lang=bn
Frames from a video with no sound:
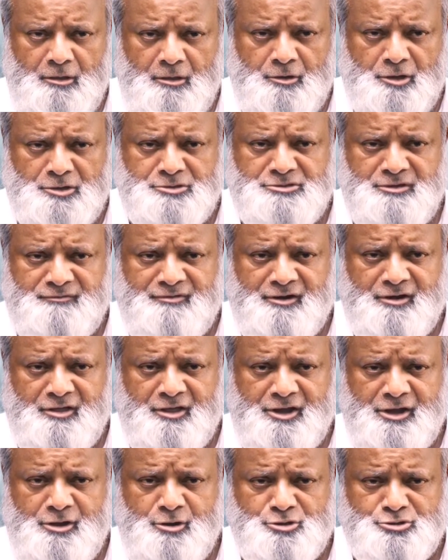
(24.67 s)
রাজদা
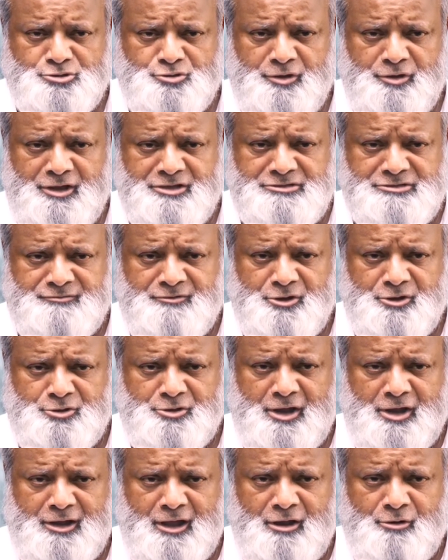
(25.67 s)
ভাটারি নষ্ট হয়ে গেছে
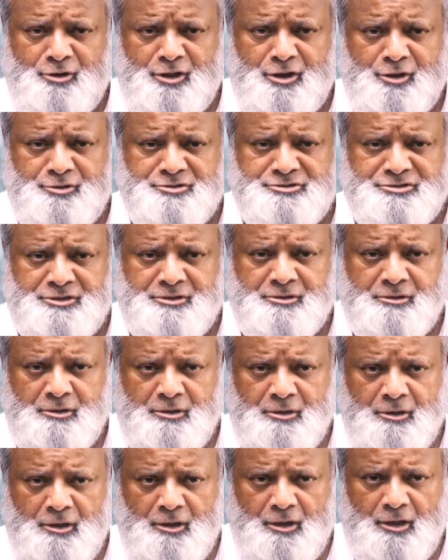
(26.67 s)
বলেই তো ডাকায় হড়ি রইছে
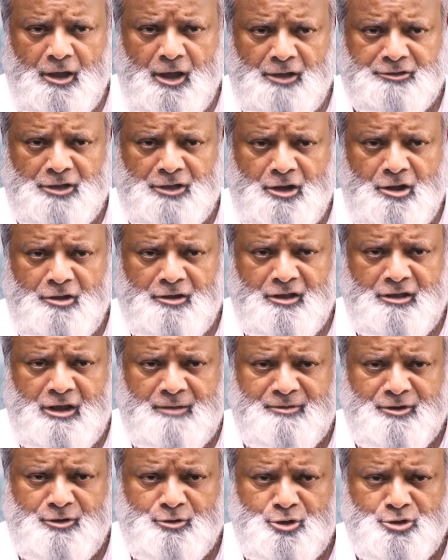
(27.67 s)
হেতার লগে
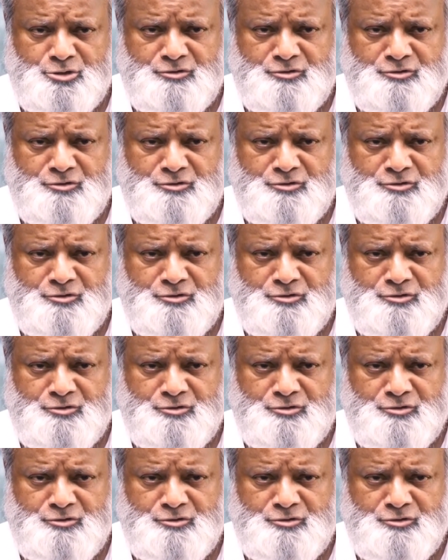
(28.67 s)
গ্রামের কোনো